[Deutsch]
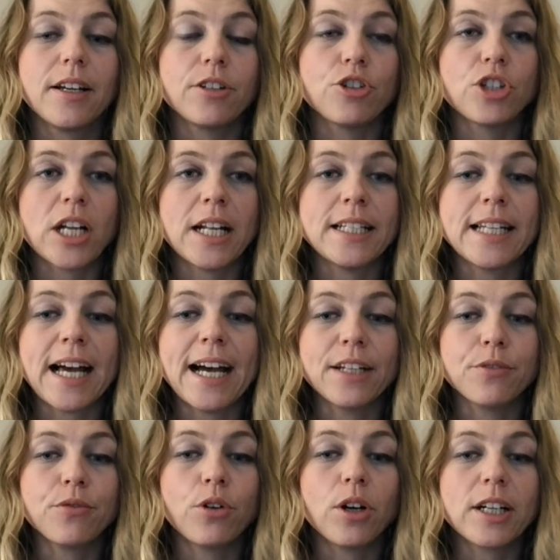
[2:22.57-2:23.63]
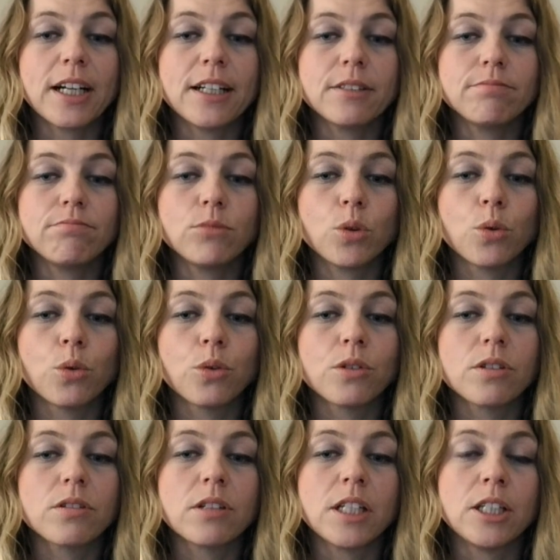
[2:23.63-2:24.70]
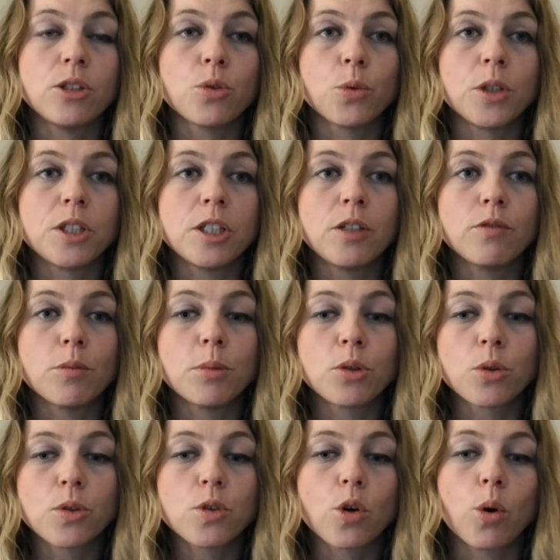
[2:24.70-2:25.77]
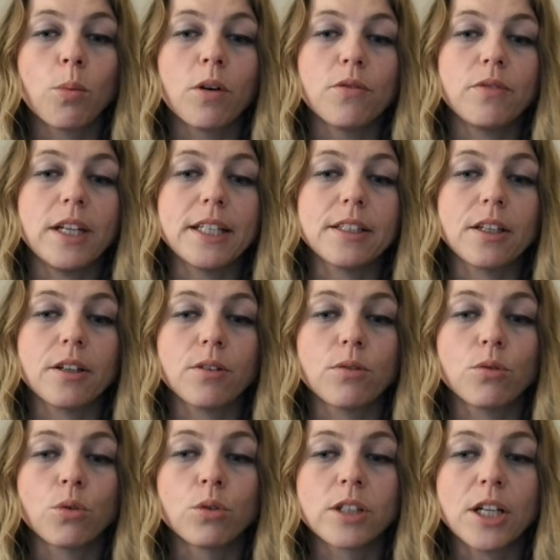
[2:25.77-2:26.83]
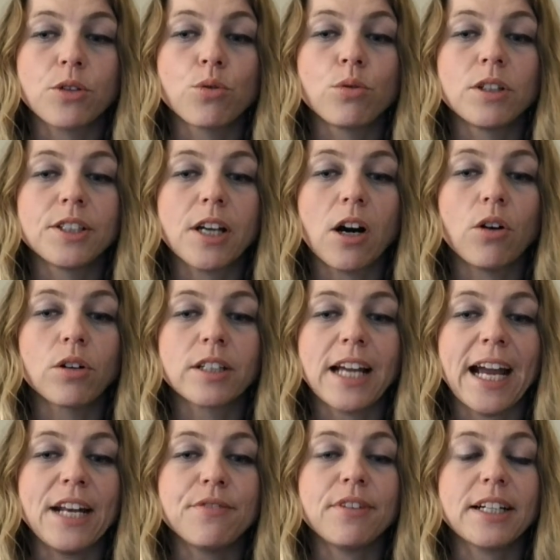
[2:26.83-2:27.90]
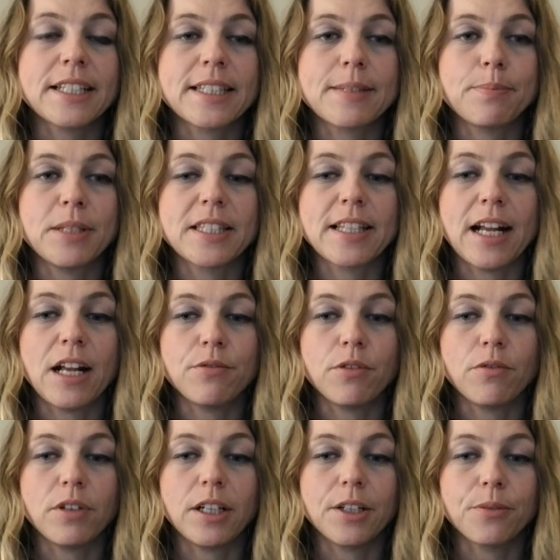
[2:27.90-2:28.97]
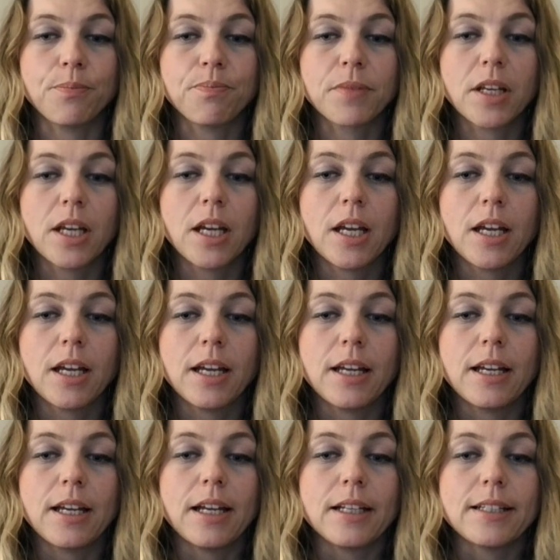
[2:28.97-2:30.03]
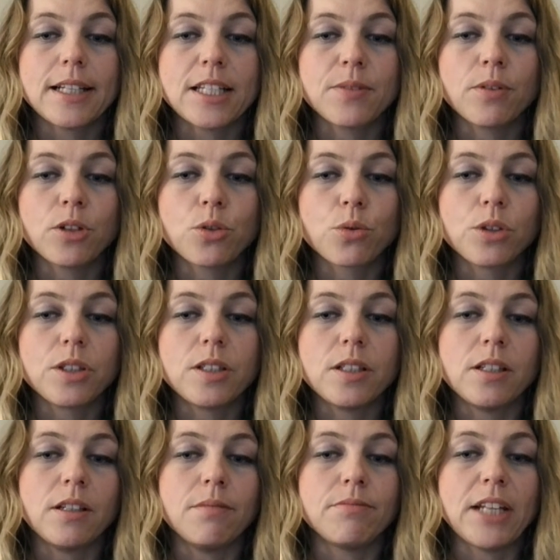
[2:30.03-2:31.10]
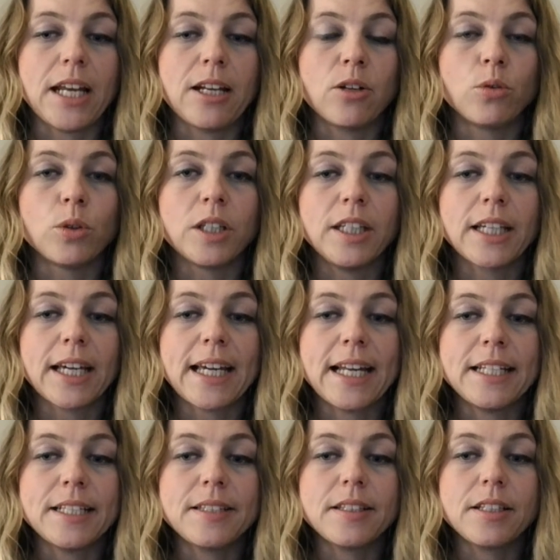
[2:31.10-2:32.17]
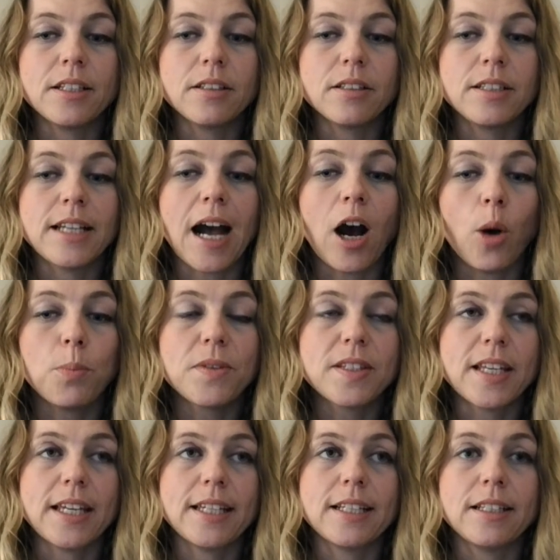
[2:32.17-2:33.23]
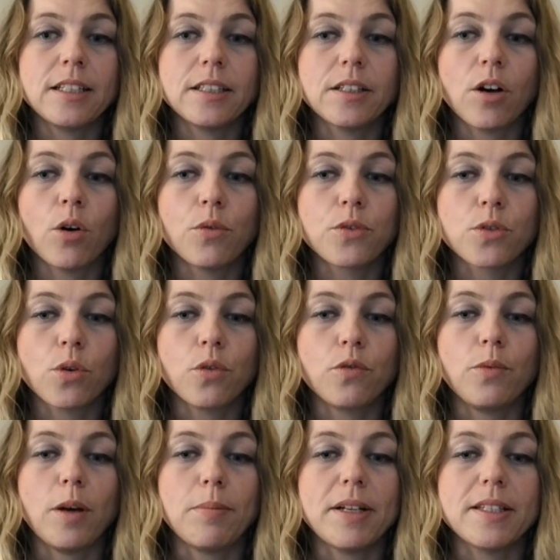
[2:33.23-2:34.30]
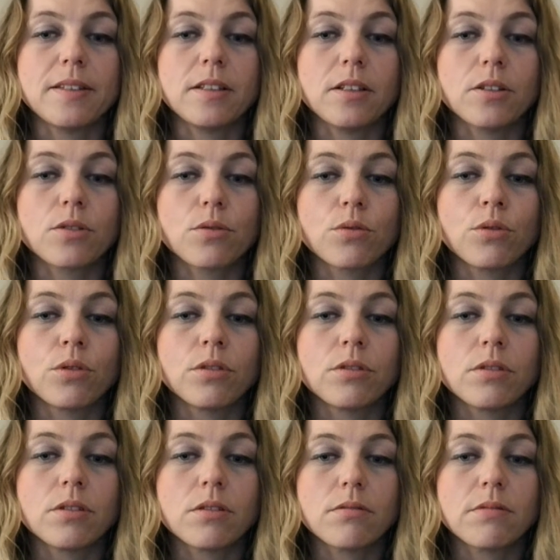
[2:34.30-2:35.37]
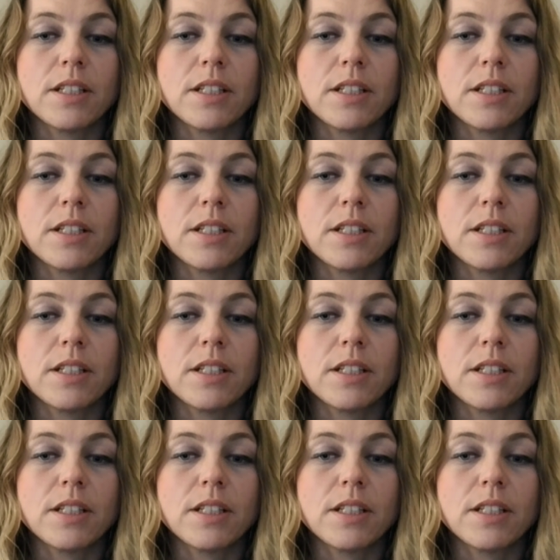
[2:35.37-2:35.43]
einen schnellen Ladevorgang und eine intuitive Benutzeroberfläche und natürlich auch ein einfaches Bezahlverfahren. Das wird durch die Technologie realisiert, die hauptsächlich auf Software basiert. Und